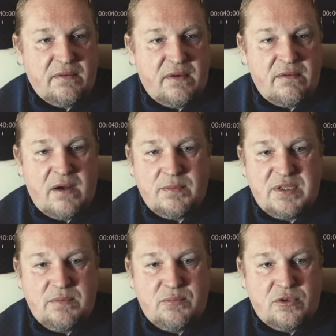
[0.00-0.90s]
on va voir un
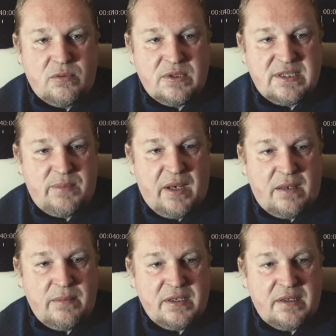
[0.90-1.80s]
petit peu comment ça se
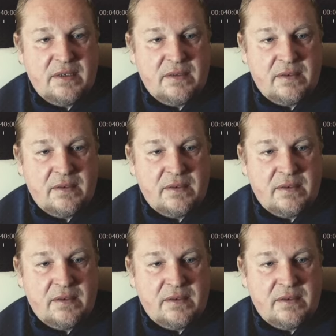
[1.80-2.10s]
paramètre.